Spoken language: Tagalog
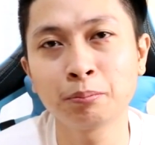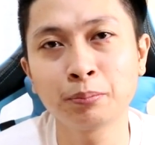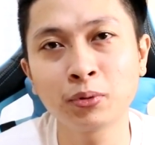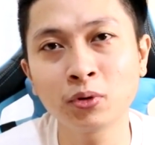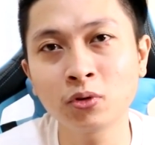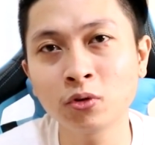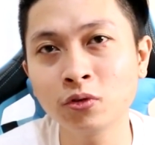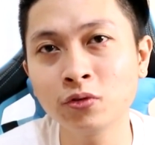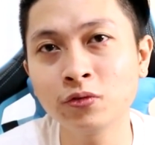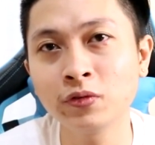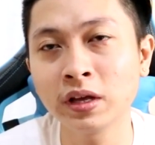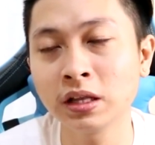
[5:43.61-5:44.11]

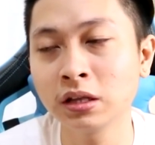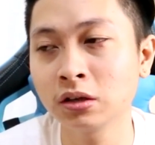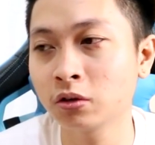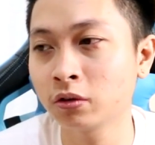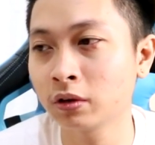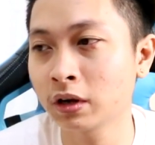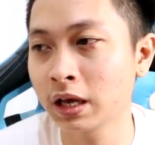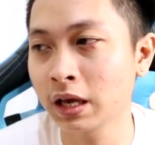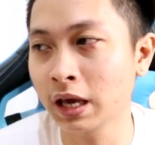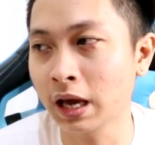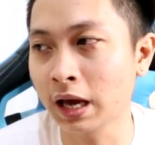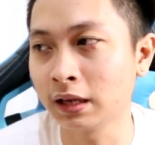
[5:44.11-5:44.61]
proven
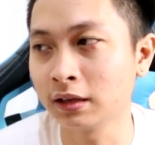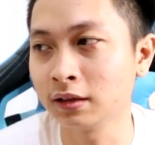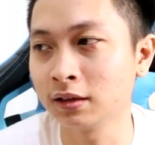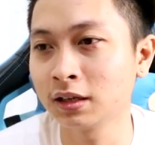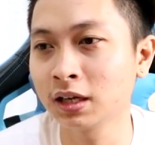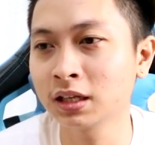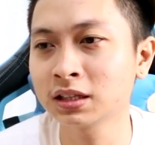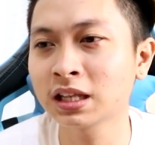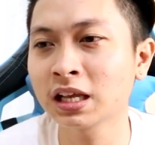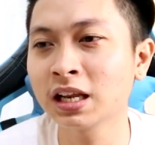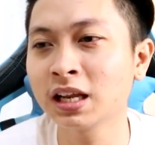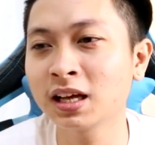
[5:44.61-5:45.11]
ko na yan
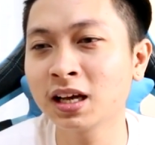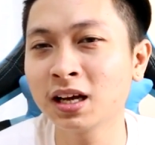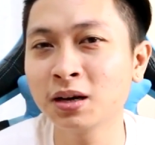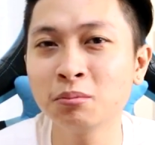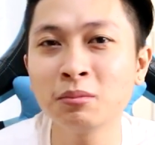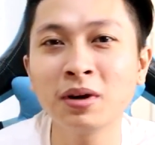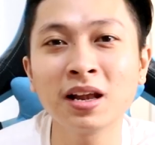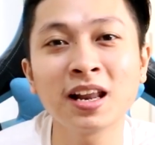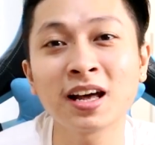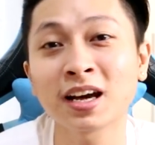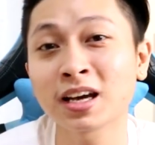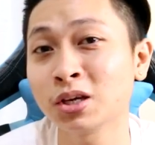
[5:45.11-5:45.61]
na
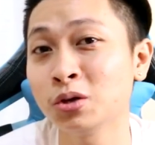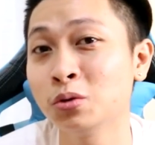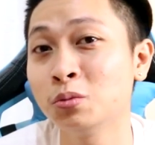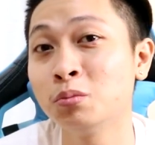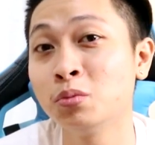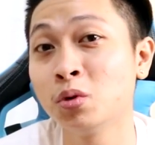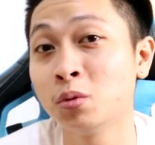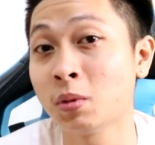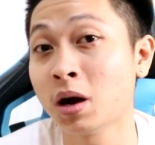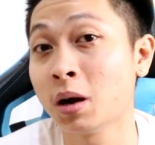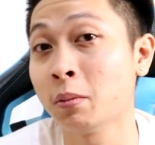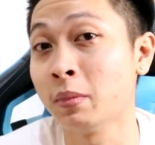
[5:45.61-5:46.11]
talagang malaki
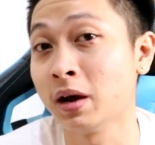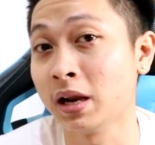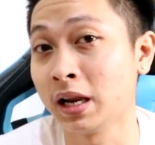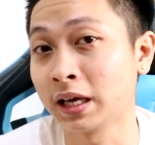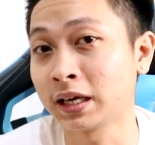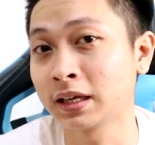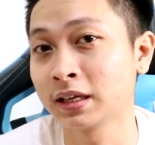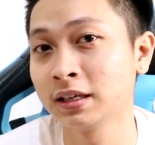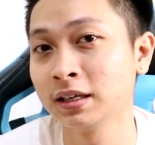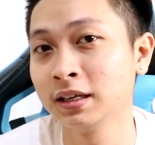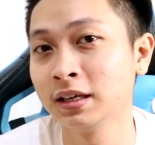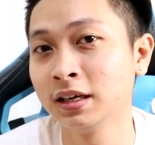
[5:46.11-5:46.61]
yung
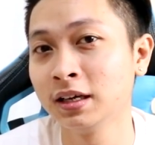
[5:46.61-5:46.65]
bumabalik.